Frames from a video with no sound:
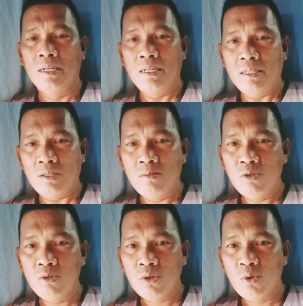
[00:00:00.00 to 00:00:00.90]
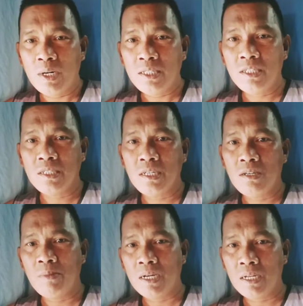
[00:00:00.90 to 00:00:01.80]
tumu tuwader sa
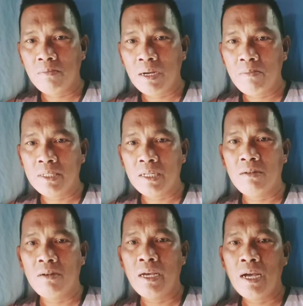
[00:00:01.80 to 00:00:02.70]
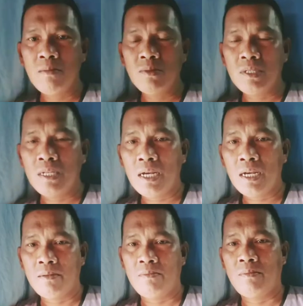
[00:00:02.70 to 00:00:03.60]
iyo, mga nagbaba sa iyo. Hayaan mo sila.
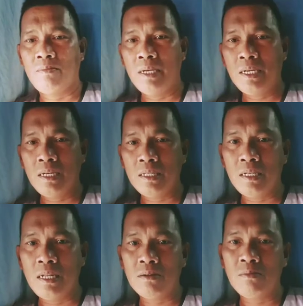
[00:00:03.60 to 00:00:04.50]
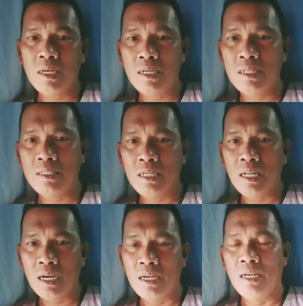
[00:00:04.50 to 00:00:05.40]
Mainggit sila kung mainggit
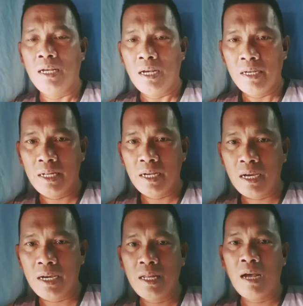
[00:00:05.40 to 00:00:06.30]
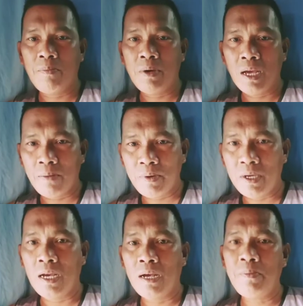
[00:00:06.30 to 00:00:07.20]
sila. And again, happy,
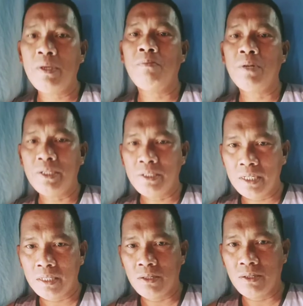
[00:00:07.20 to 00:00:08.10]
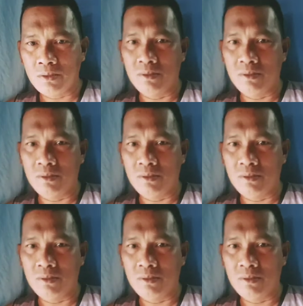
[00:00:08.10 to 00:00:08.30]
happy, happy birthday to you.